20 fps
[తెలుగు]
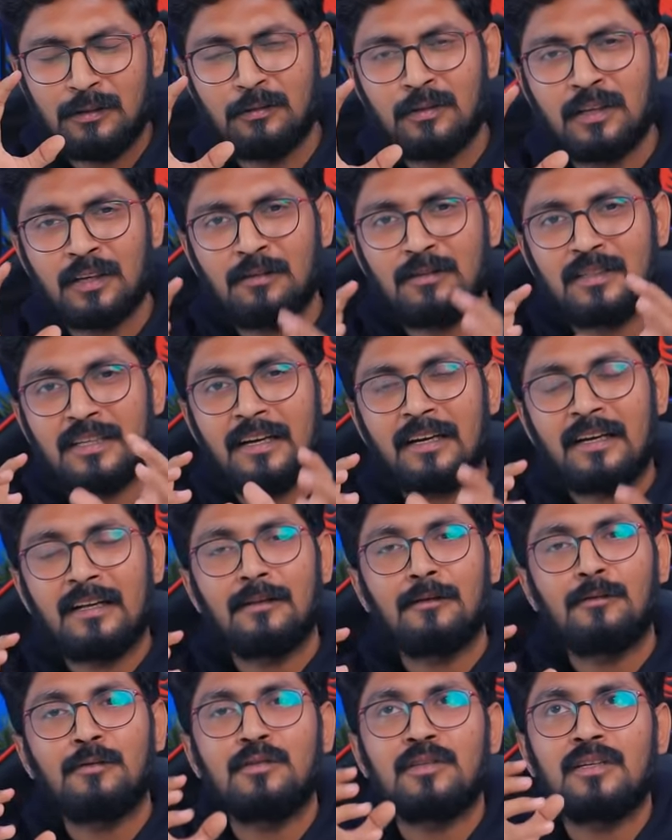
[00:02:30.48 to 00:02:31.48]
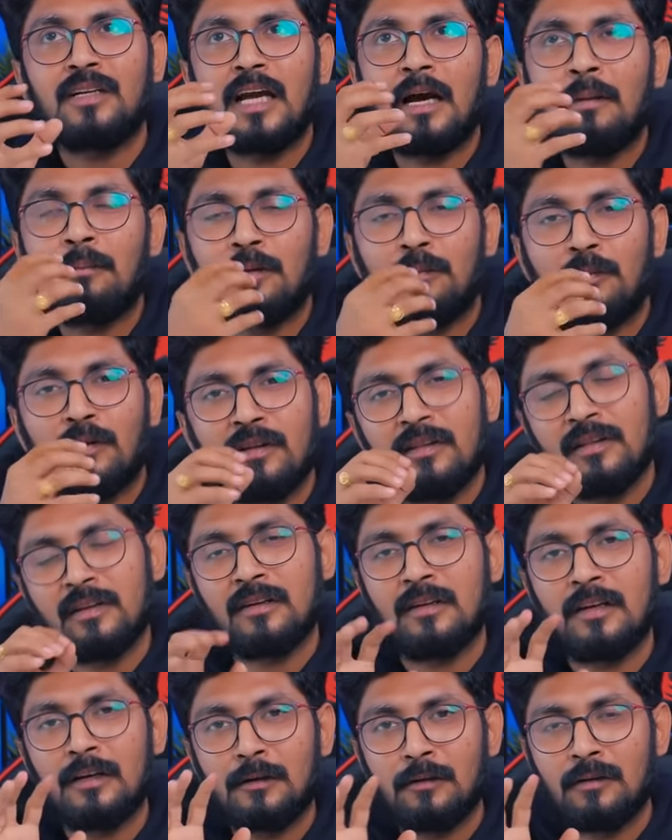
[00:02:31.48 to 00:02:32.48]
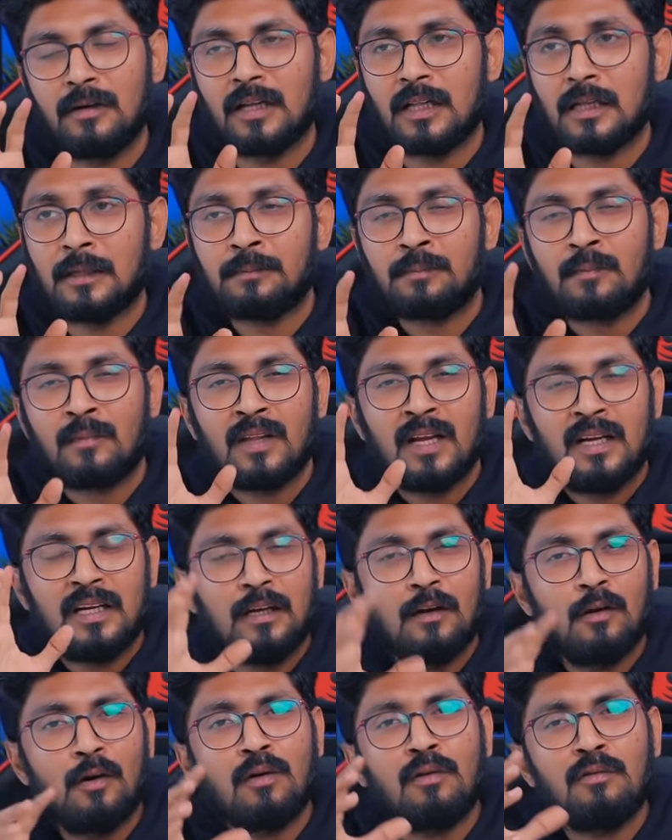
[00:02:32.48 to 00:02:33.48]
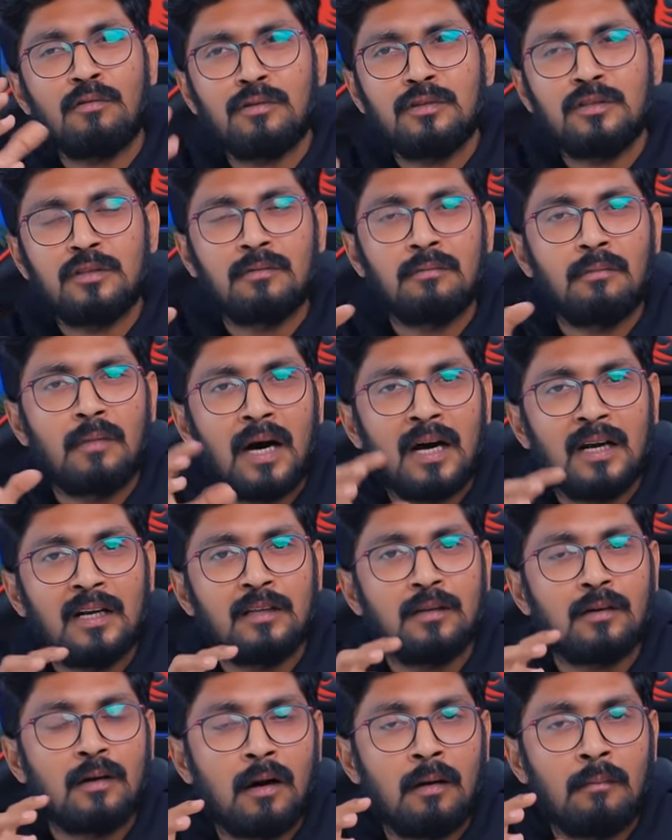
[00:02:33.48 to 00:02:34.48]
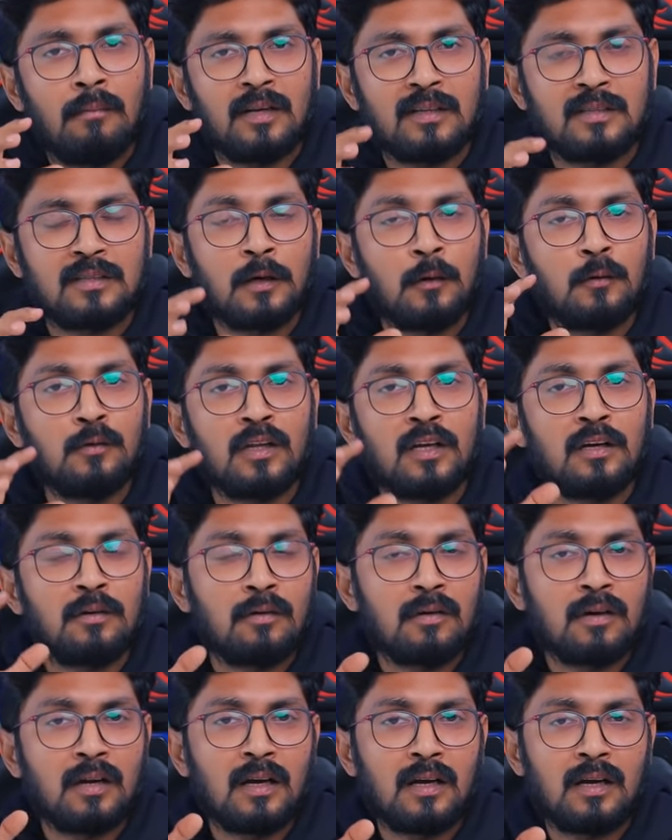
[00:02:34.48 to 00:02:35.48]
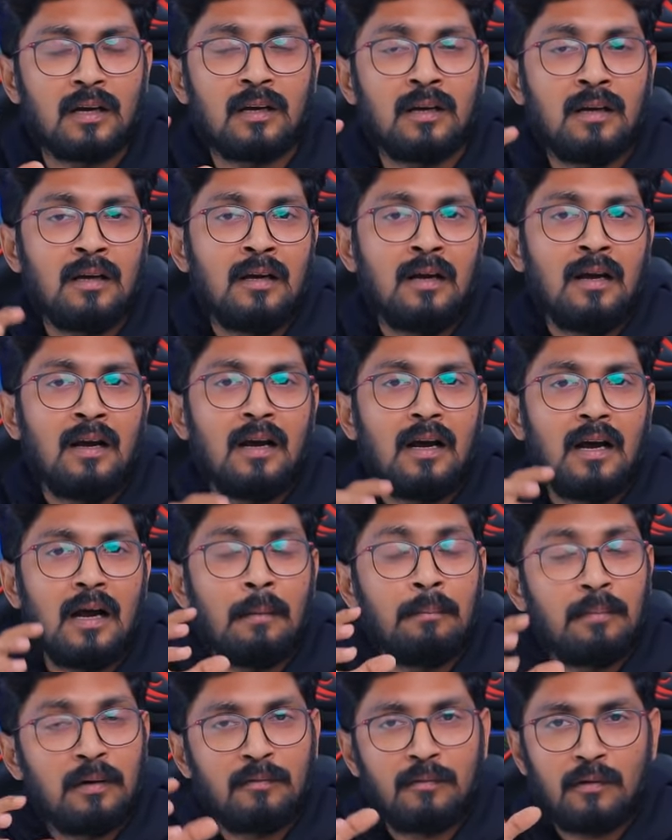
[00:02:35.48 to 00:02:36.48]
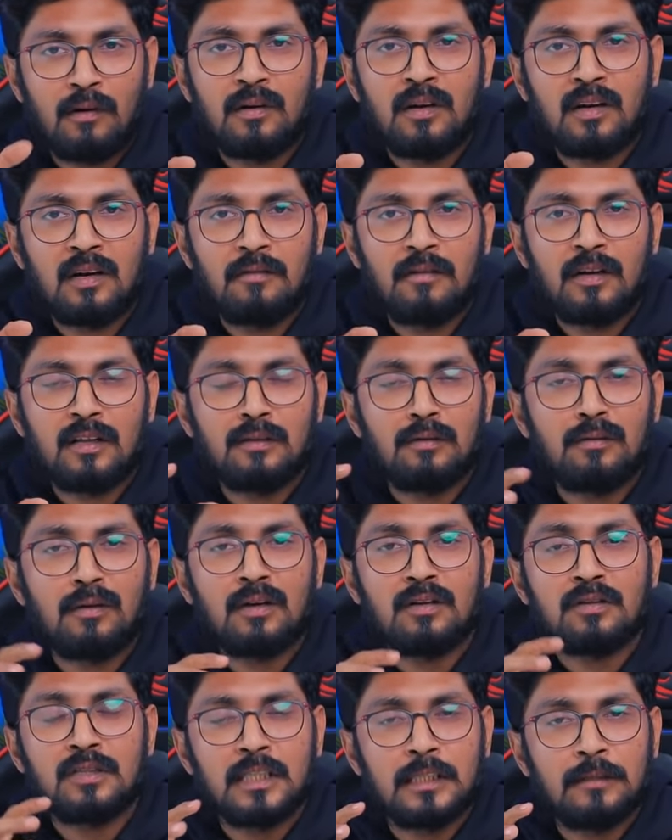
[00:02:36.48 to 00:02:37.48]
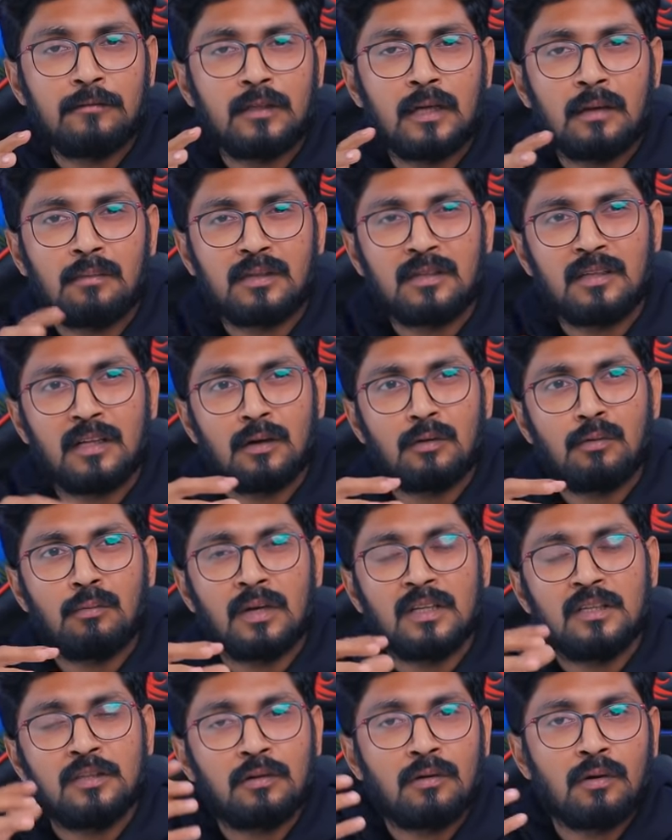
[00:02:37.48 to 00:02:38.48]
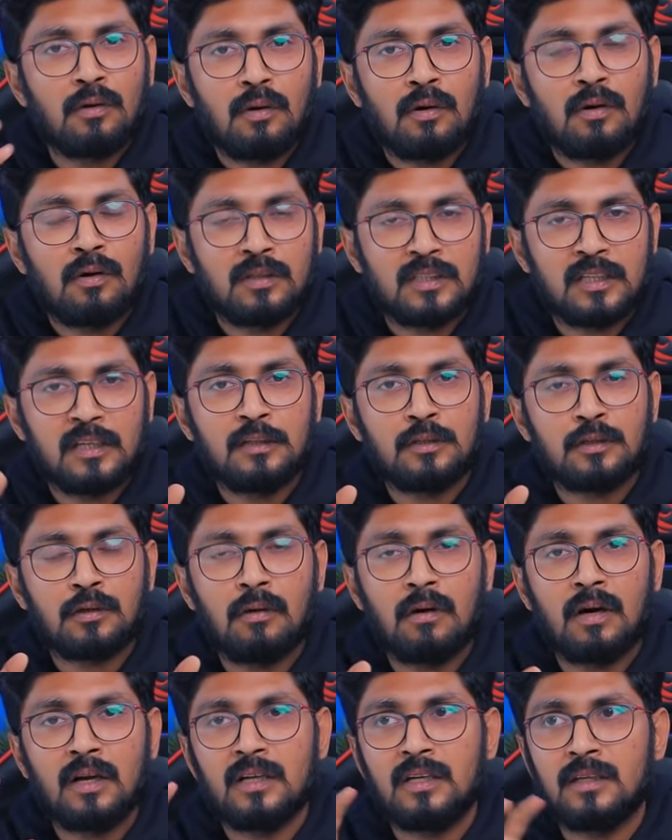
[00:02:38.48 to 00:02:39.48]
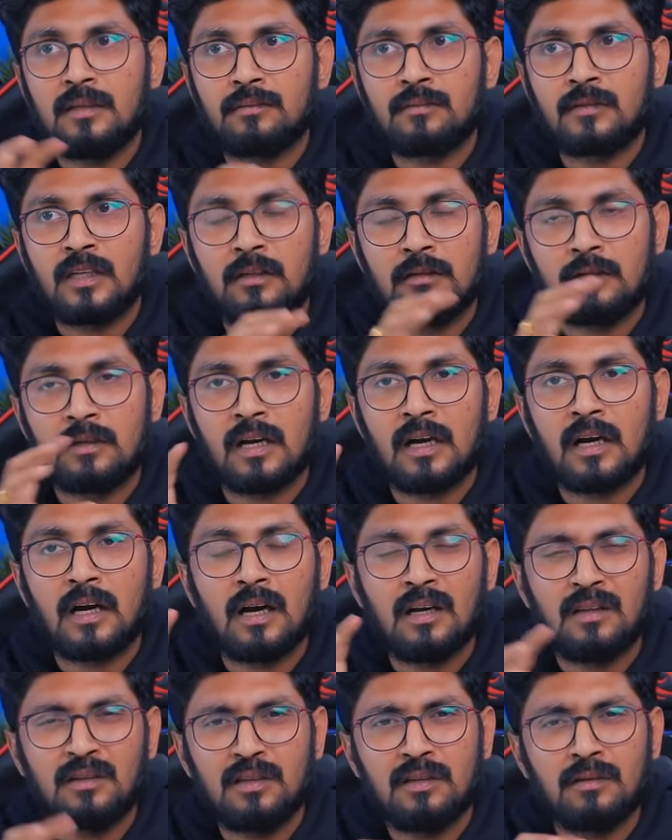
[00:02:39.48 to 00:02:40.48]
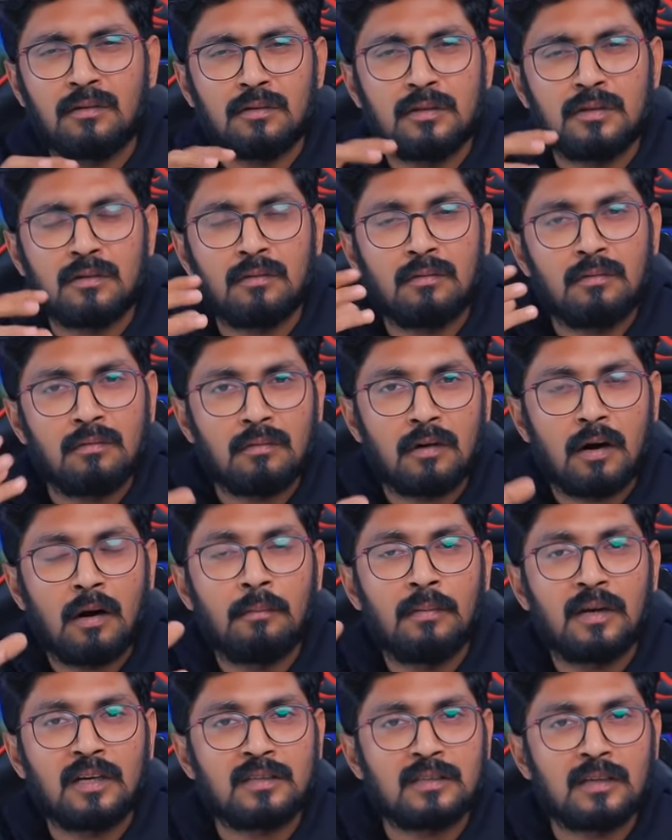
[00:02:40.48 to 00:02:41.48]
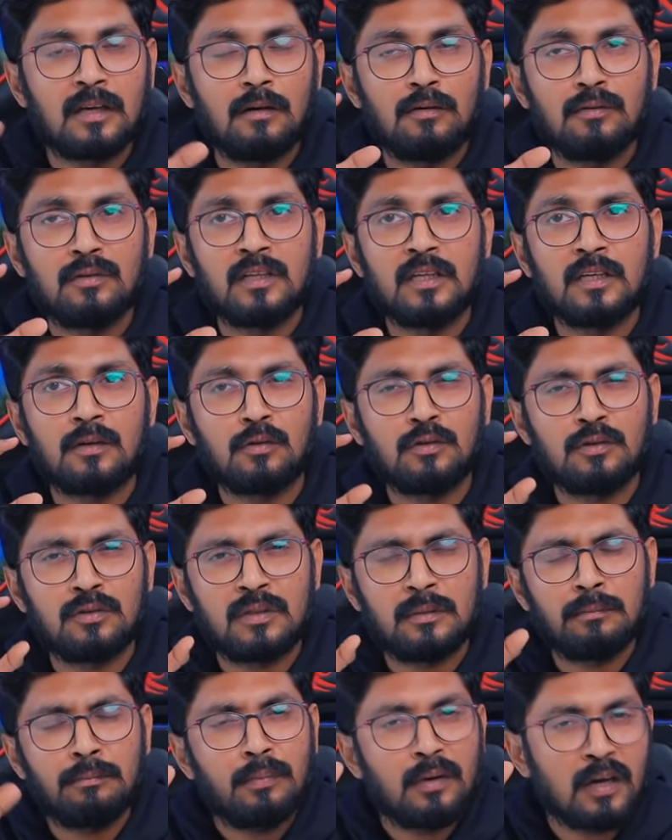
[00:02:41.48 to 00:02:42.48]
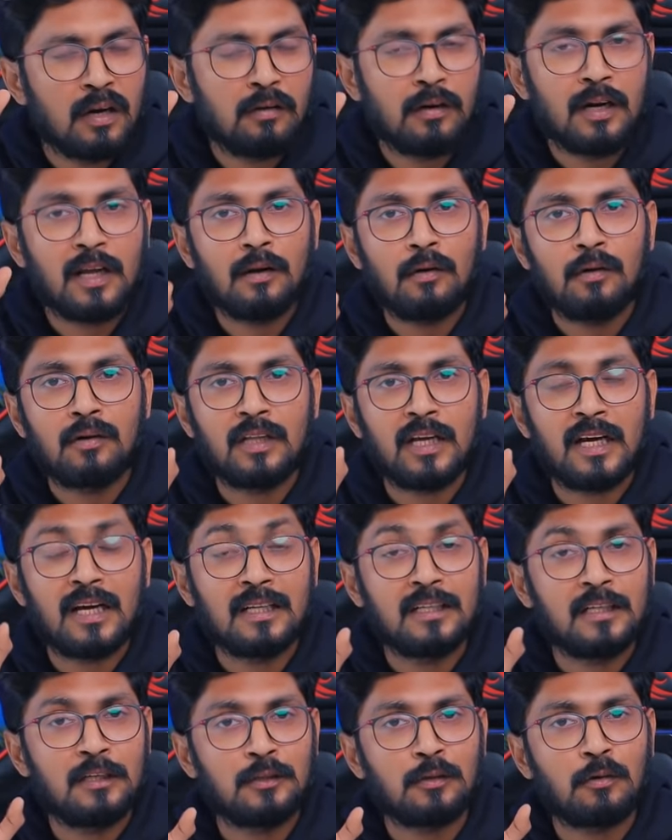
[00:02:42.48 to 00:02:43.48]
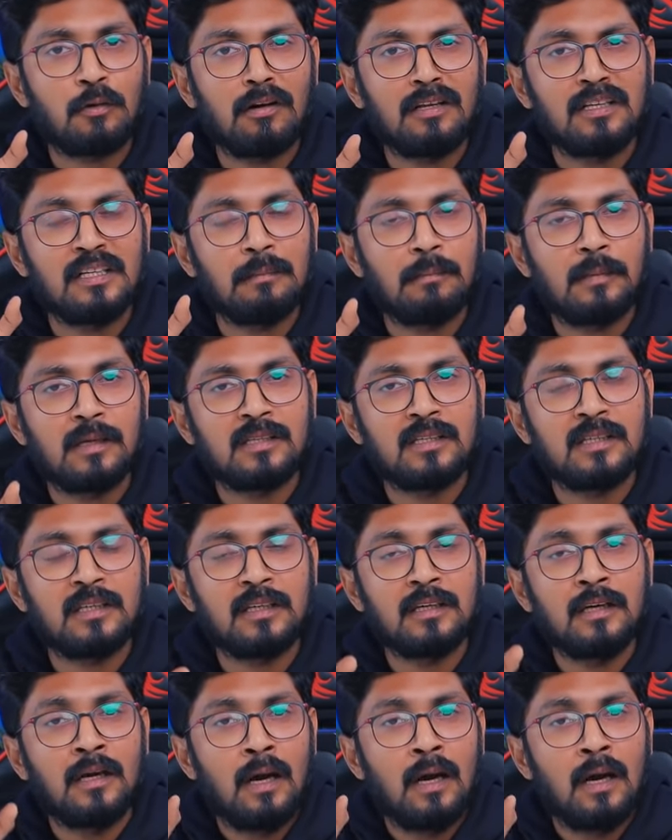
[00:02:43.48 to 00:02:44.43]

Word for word: న్యూటన్ చెట్టు కింద కూర్చొని యాపిల్ పండు తింటున్నట్టు ఉండేది ఈ లోగో కొంచెం బాగాలేదు కాంప్లెక్స్గా ఉందనుకున్న యాపిల్ ఫౌండర్ ఎవరైతే ఉన్నారో స్టీవ్ జాబ్స్ తను మంచి ఒక లోగో చేయించుకోవాలి ఇట్లా కాదు ఇది కొంచెం కాంప్లెక్స్గా ఉంది కొంచెం సింపుల్గా ఉండే లోగో తయారు చేయించుకోవాలి చేయించుకోవాలని చెప్పేసి